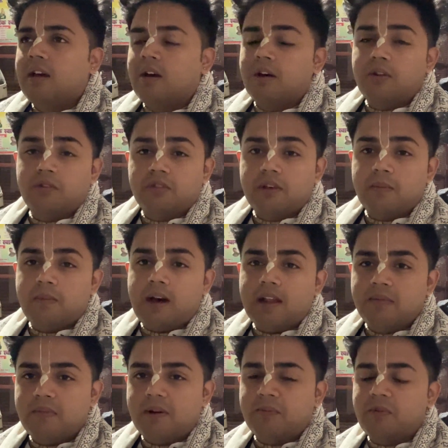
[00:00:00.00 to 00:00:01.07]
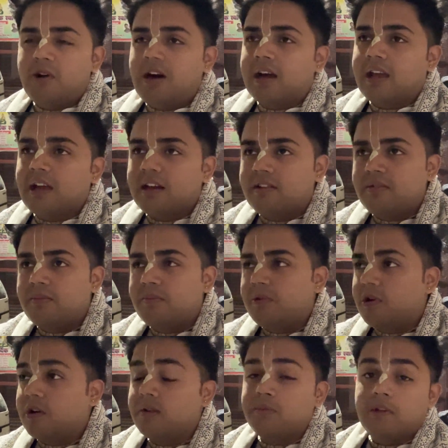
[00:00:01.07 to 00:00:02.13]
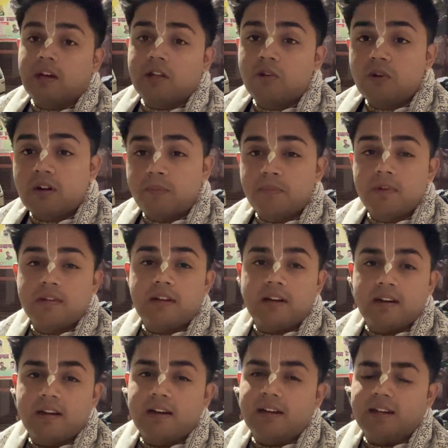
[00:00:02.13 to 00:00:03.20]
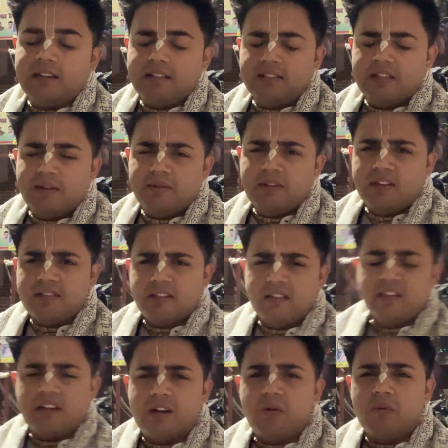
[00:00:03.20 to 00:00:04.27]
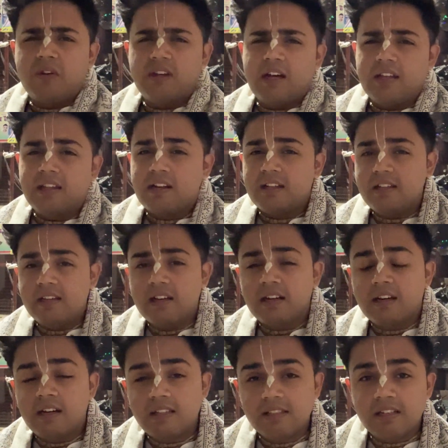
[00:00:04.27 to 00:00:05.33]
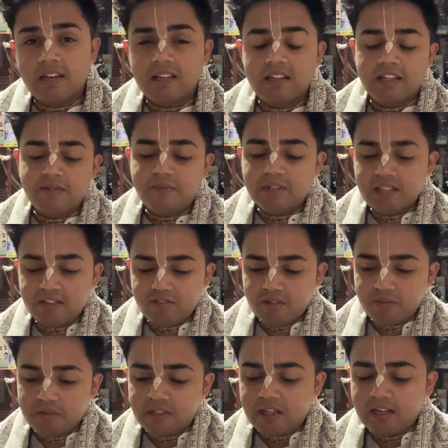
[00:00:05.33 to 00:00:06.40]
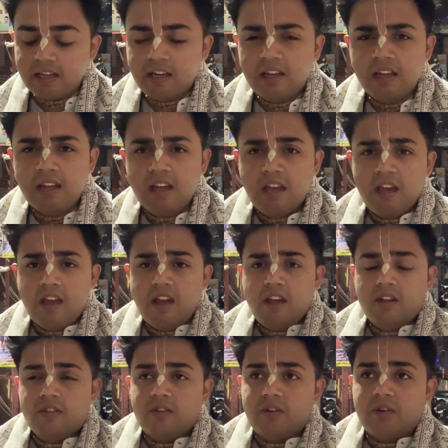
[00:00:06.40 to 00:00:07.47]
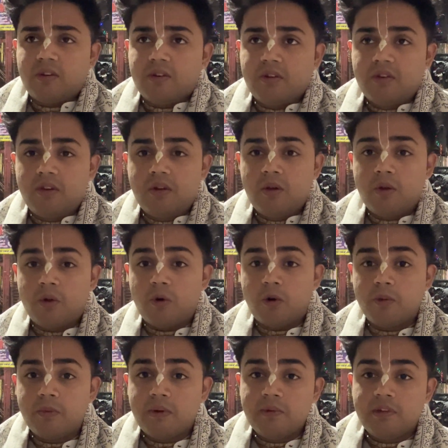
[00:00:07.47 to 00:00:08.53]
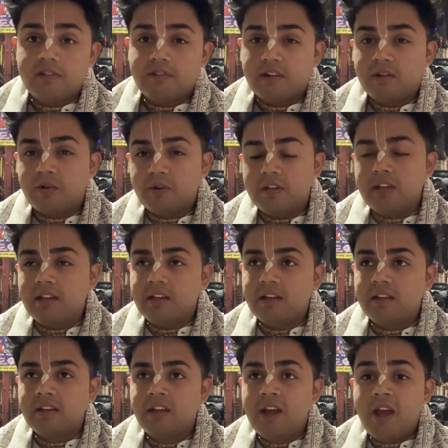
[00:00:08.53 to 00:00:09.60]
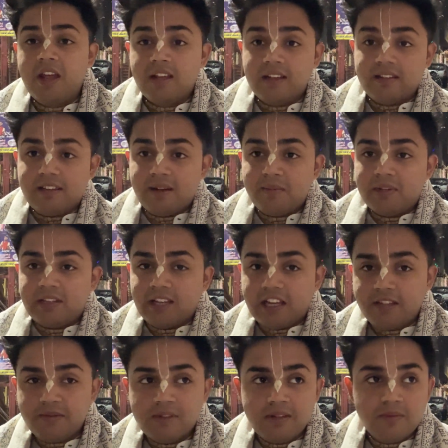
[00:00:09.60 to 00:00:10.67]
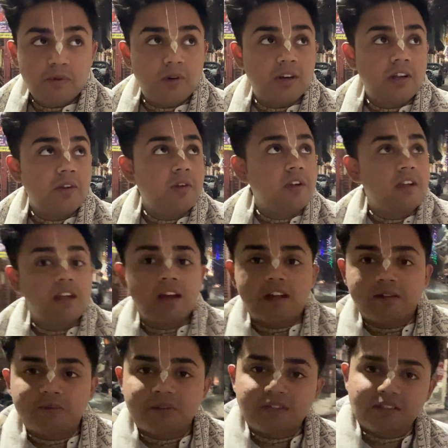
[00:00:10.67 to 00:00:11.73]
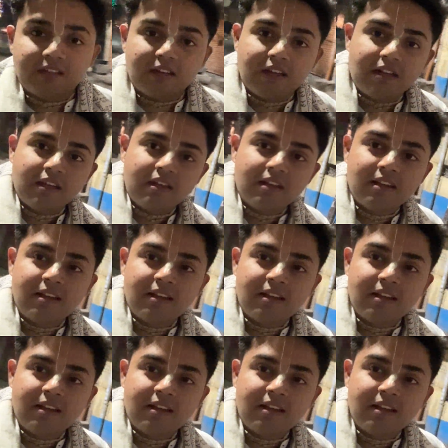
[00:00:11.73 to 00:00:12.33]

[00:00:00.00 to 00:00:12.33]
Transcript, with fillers: और उसके बाद मैं आपको आगे का प्रोग्राम दिखाता हूँ और अपने सेंटर के डिप्टी से भी दर्शन कराऊंगा राधा राधिका कांत जगन्नाथ बलदेव सुभद्रा के सो रोड पे भी इस वक्त कोई नहीं है इसलिए मैं तेज़ भी नहीं बोल रहा क्योंकि आसपास घर है